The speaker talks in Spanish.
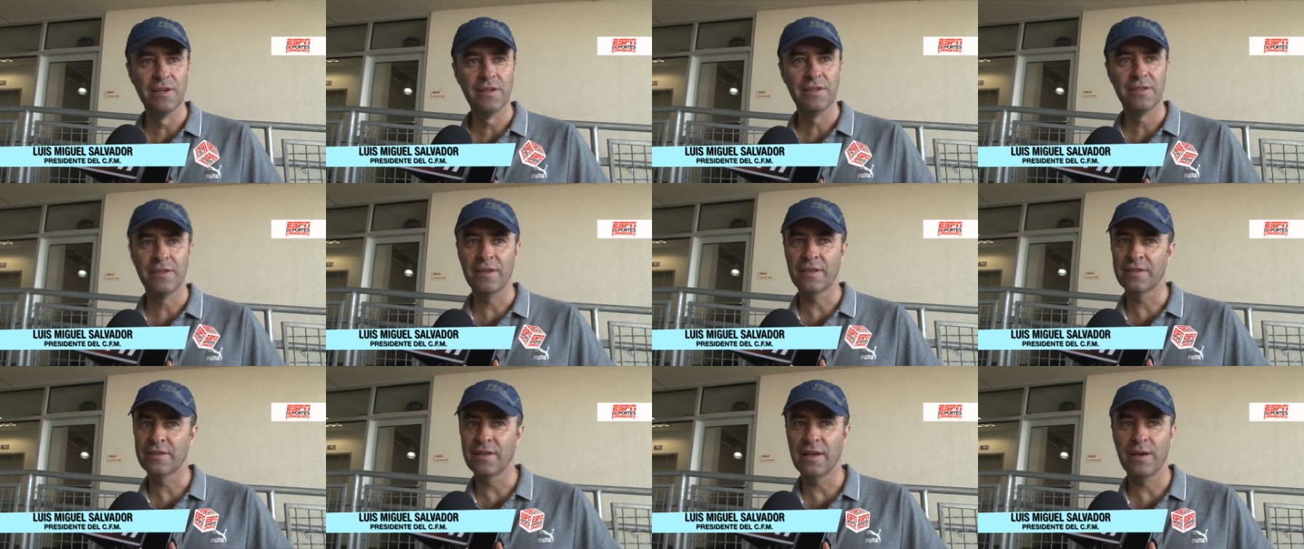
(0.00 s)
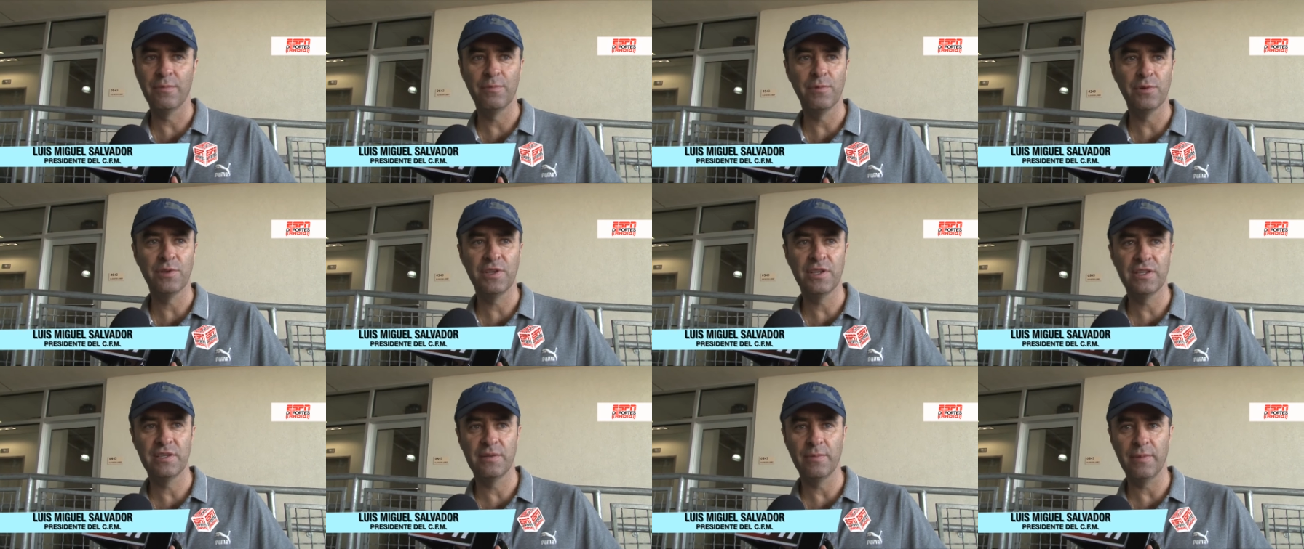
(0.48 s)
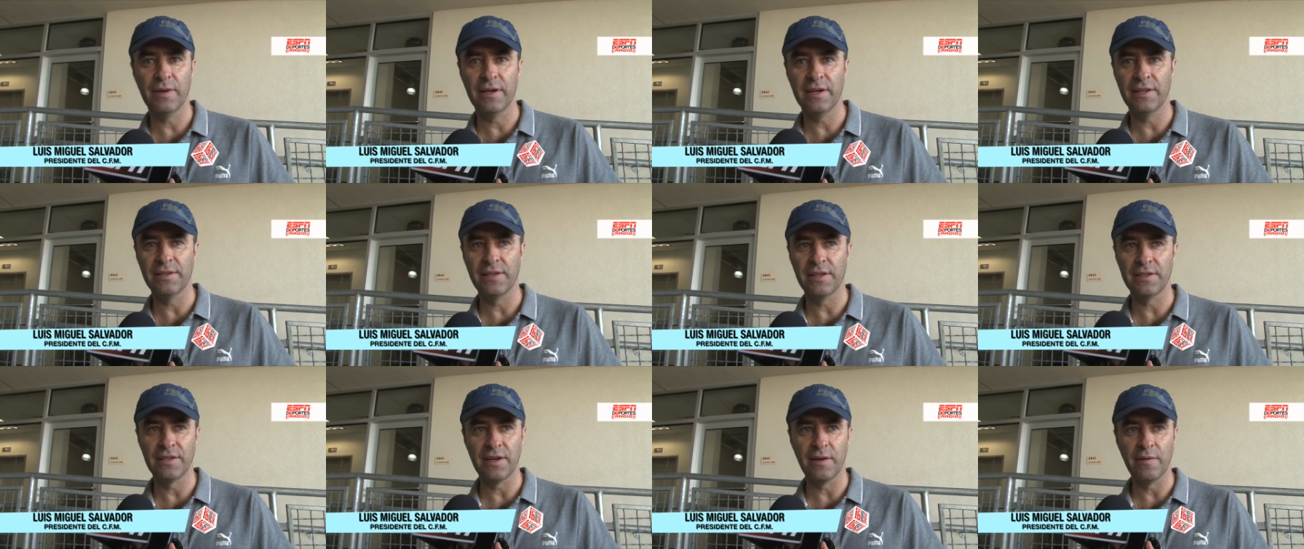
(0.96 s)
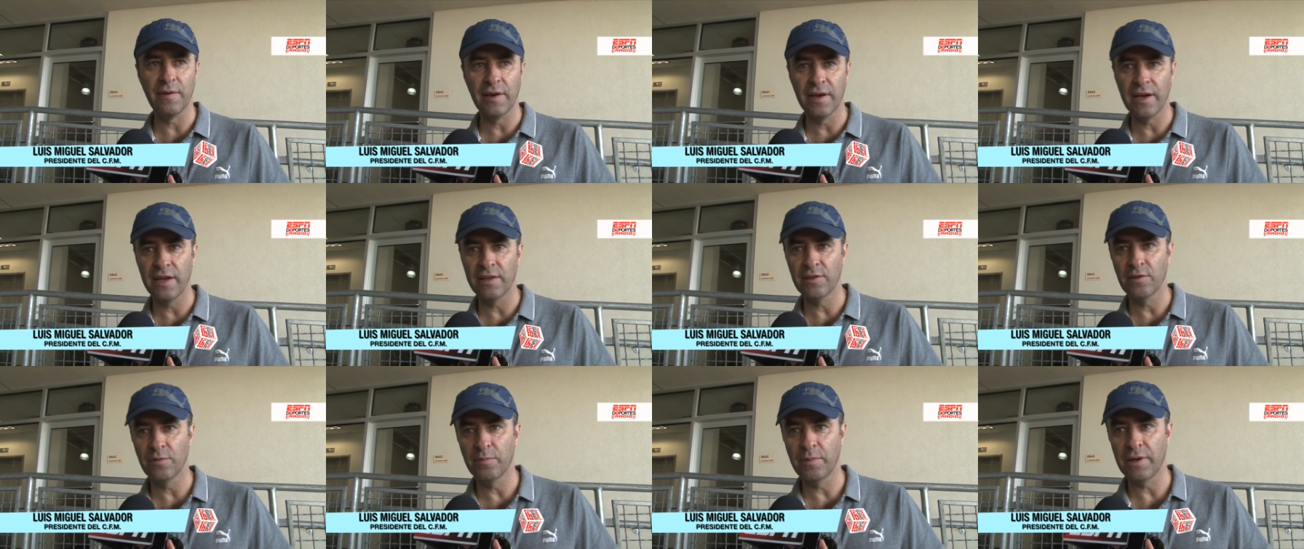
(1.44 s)
se está muchísima gente
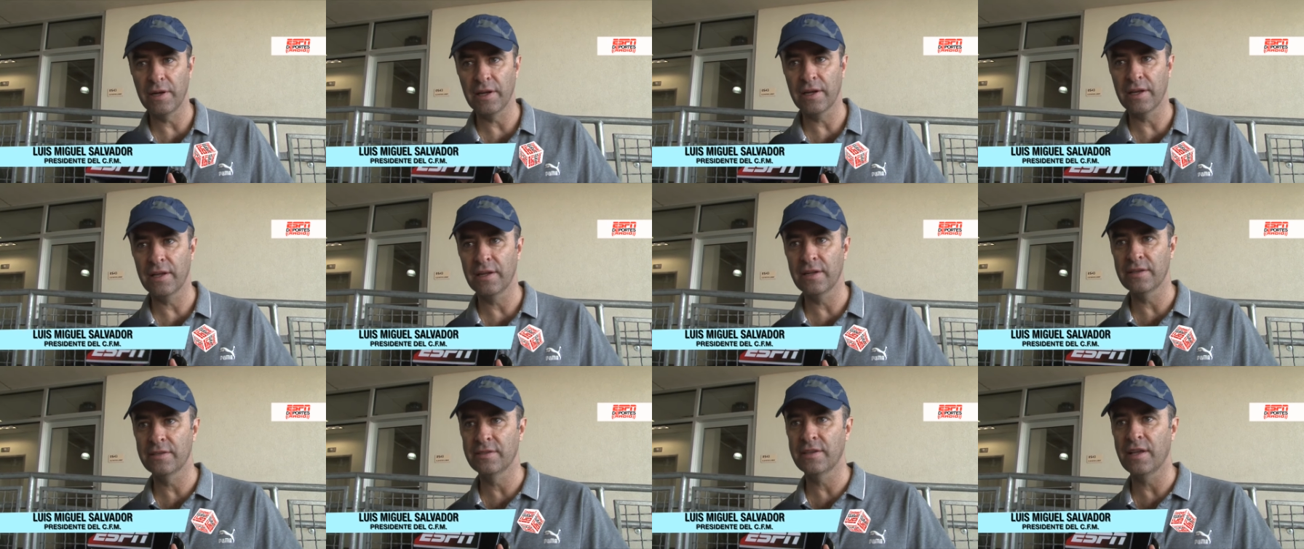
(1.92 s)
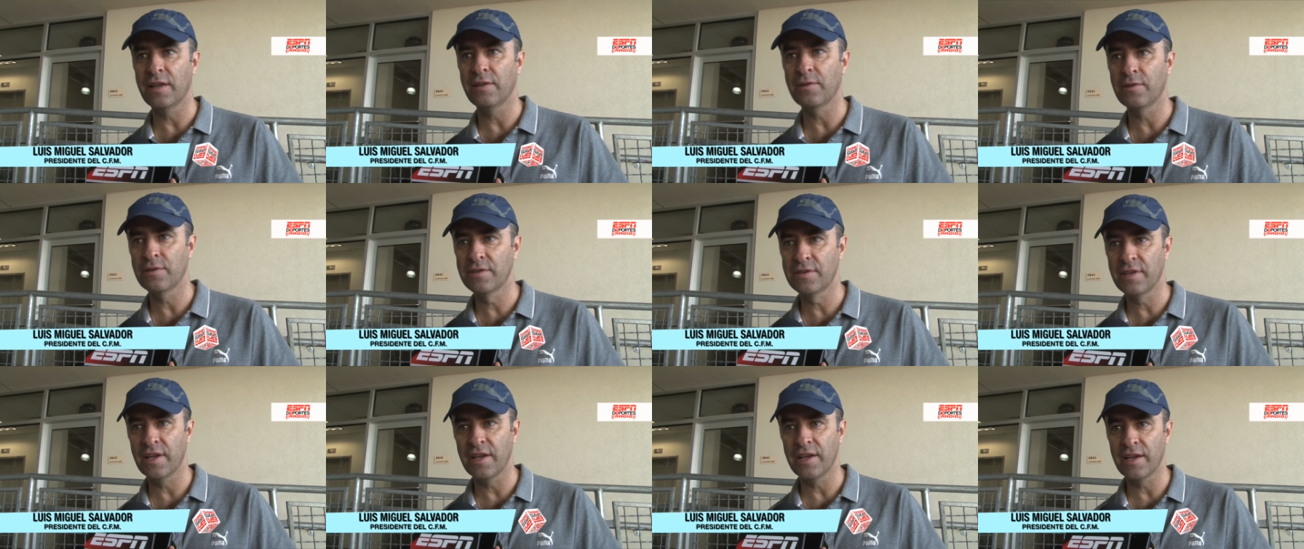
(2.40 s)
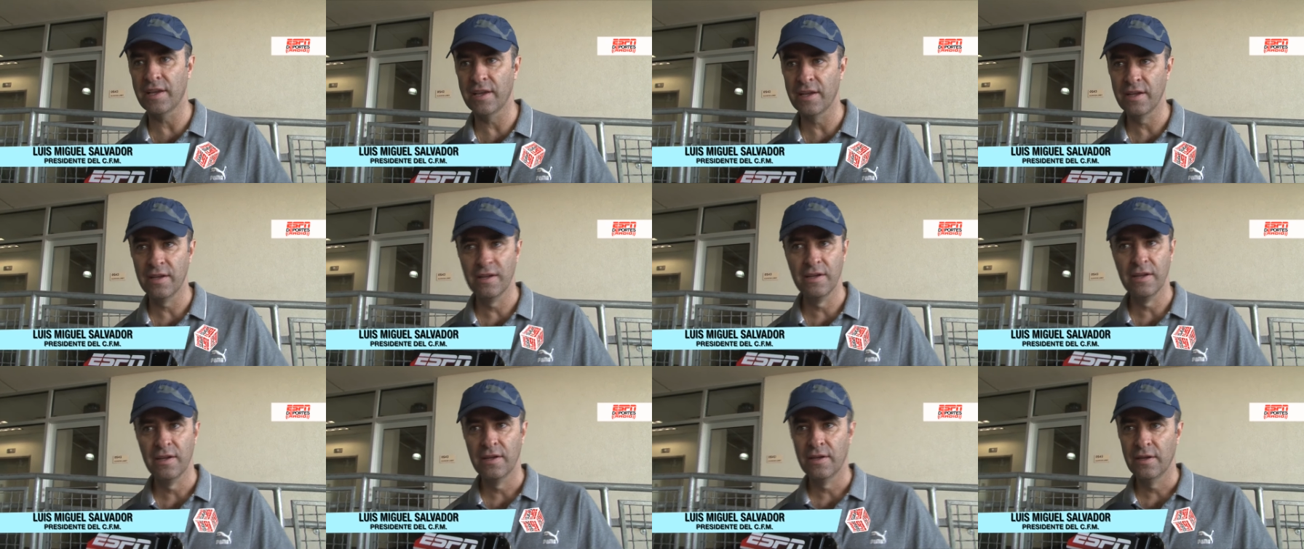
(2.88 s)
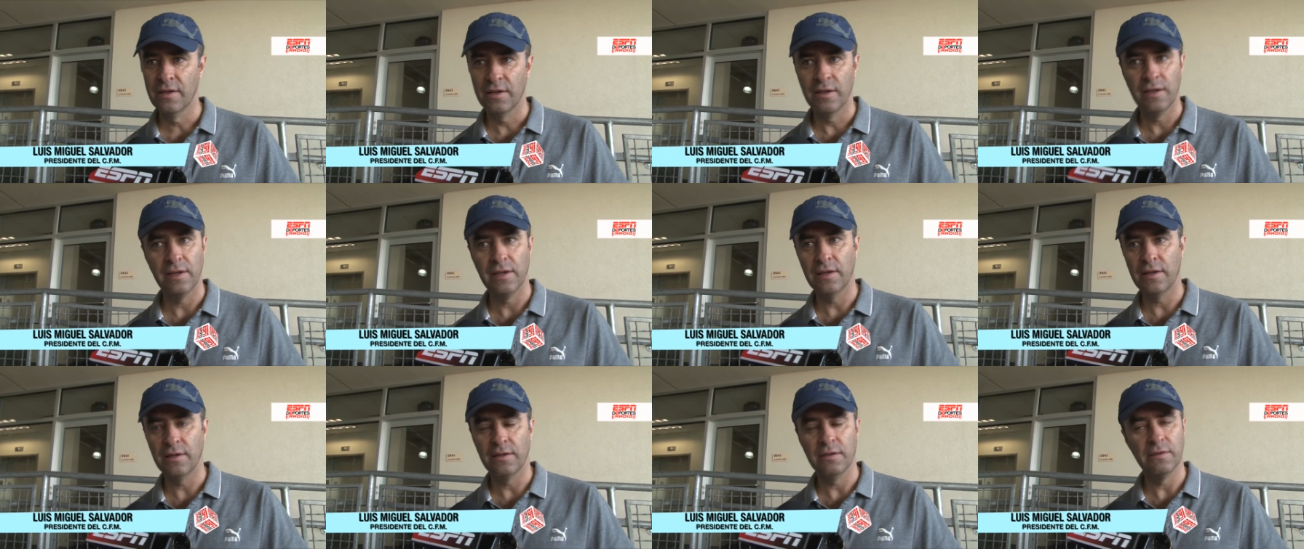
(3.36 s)
trabajando para que el estadio esté
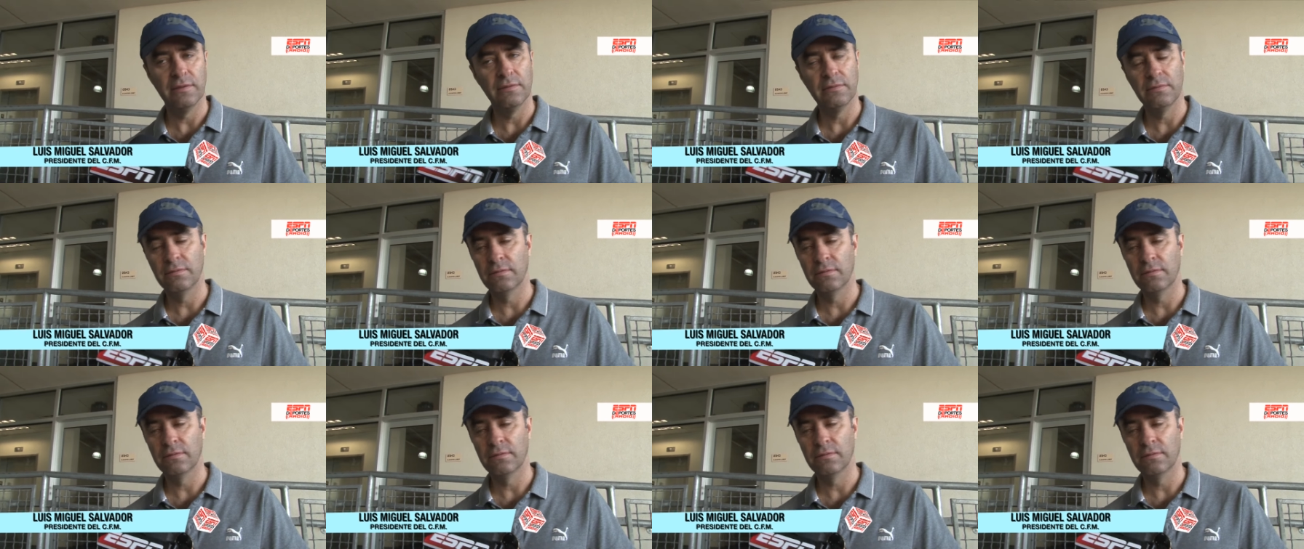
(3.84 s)
eh, eh,